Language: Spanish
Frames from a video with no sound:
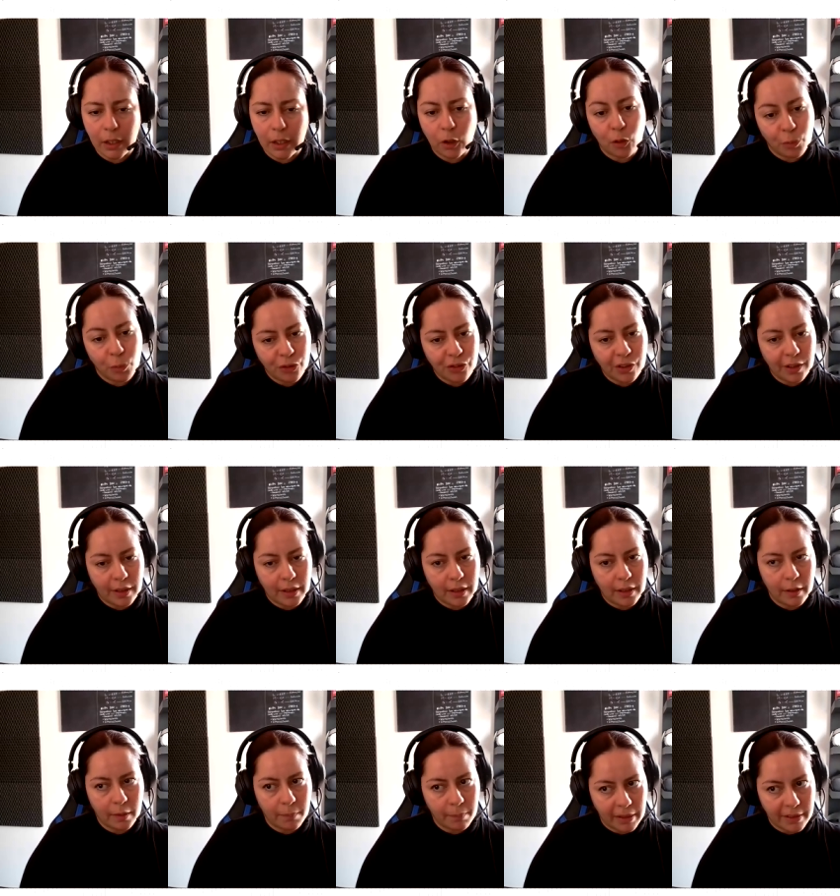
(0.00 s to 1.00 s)
y cómo
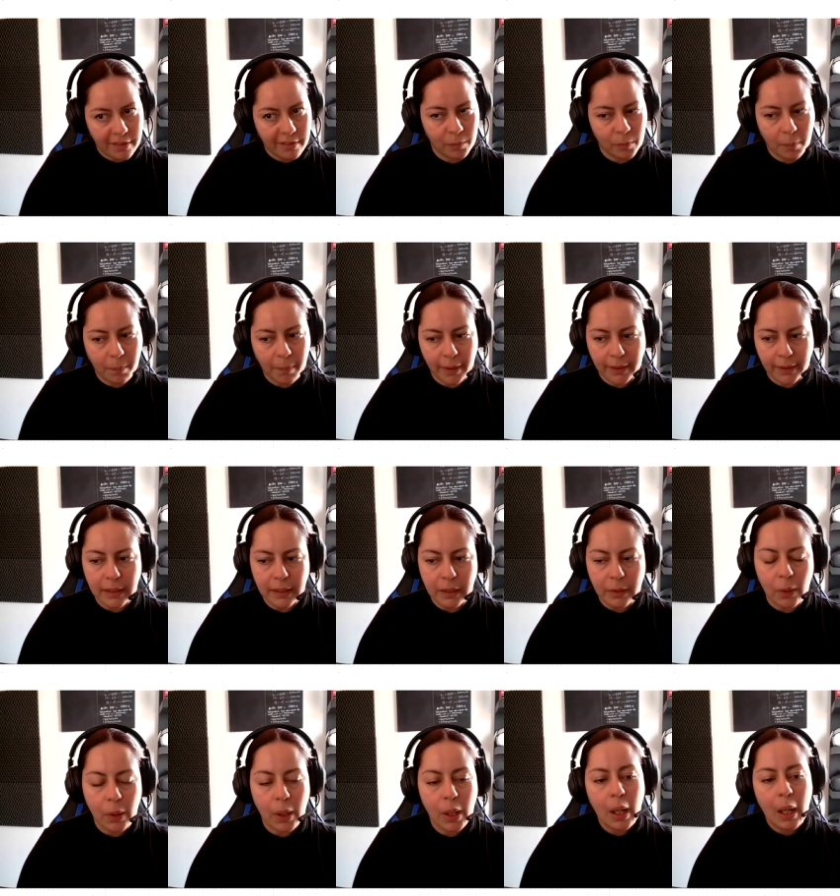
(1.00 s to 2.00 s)
sacarle el máximo
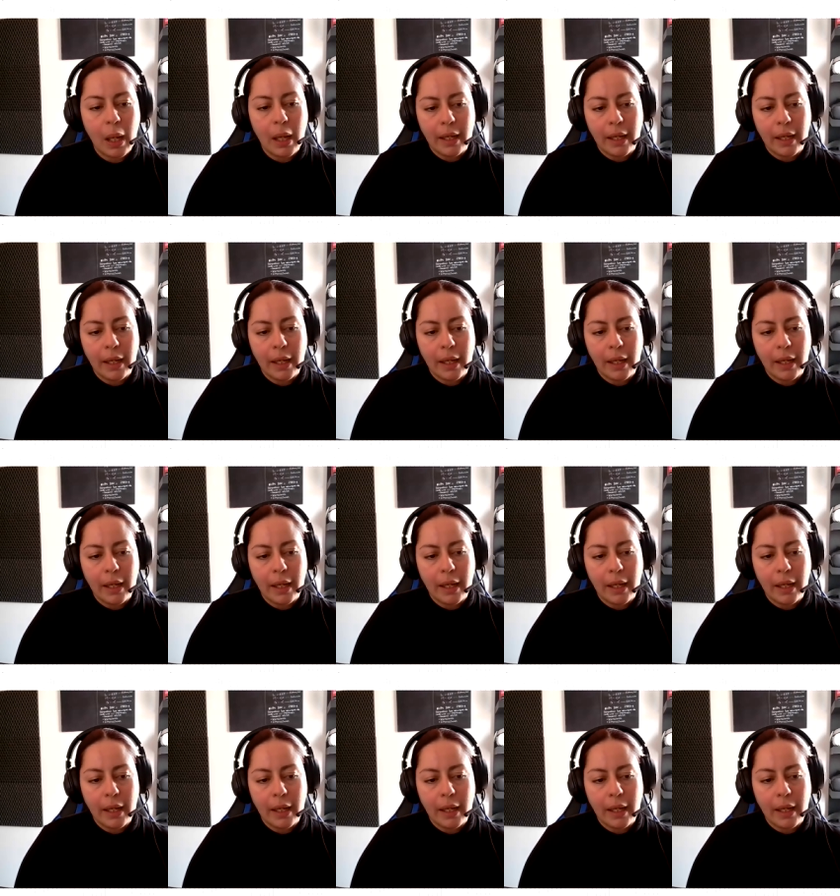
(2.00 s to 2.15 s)
partido.